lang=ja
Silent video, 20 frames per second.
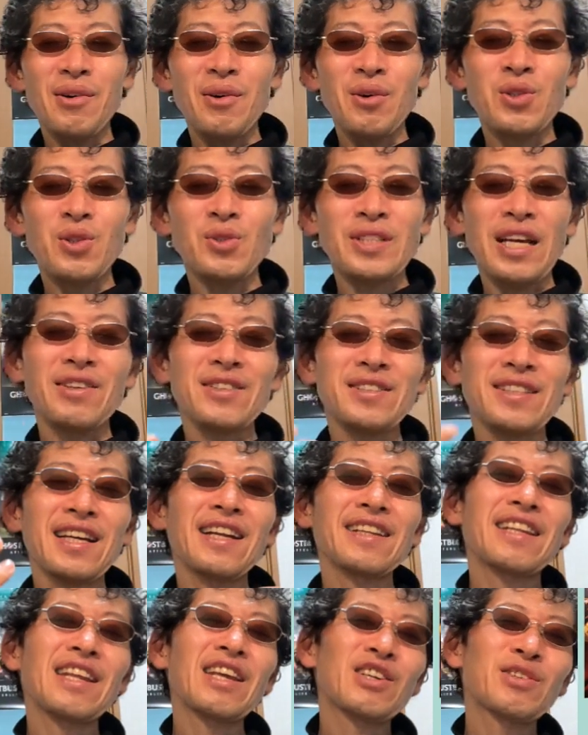こう、咀嚼
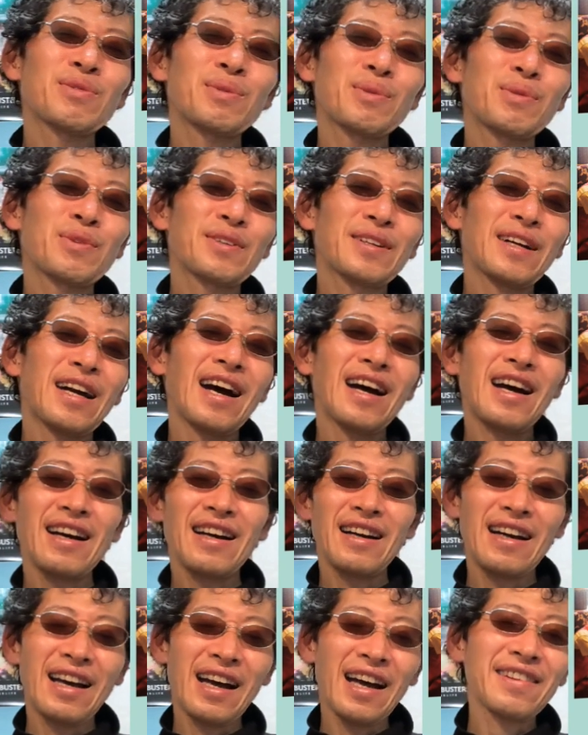されていく部分
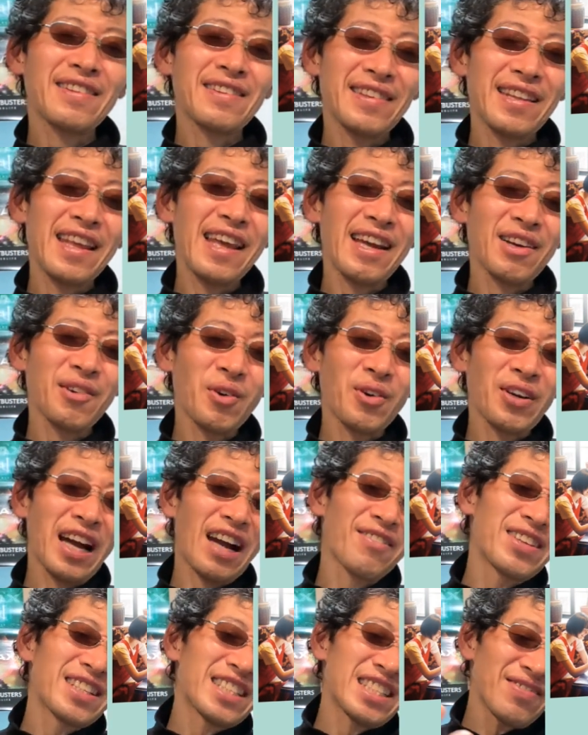があって、こう、
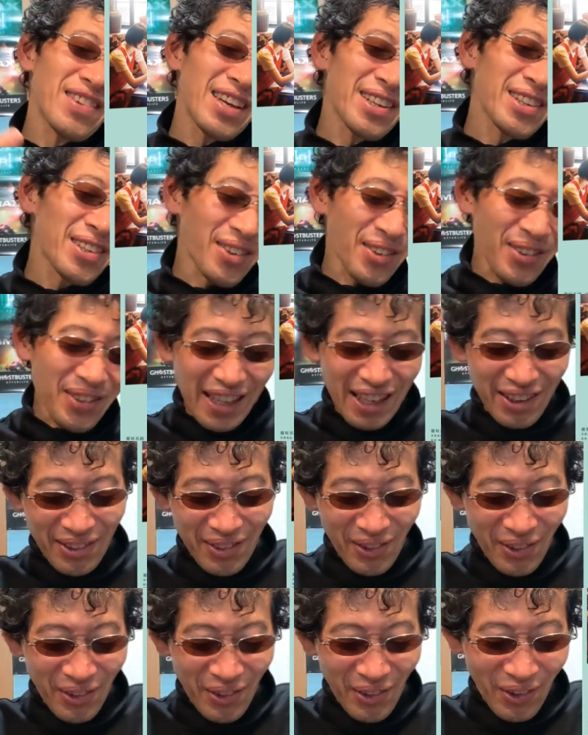噛みしめるような、
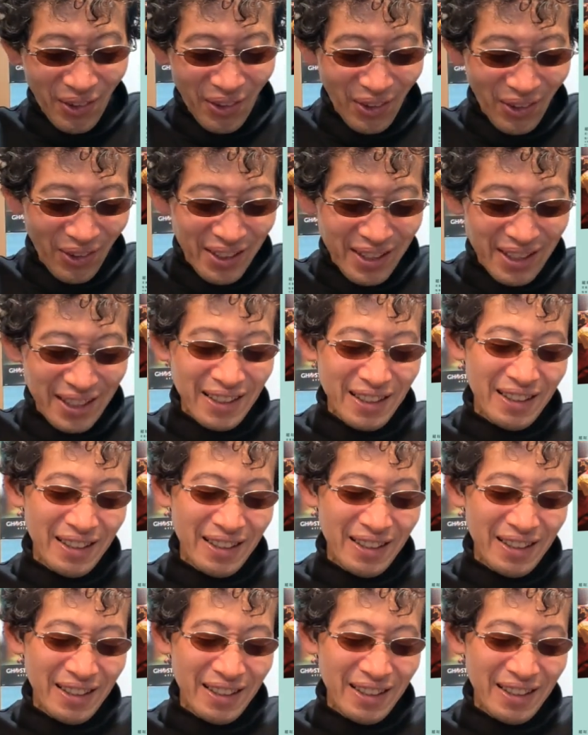こ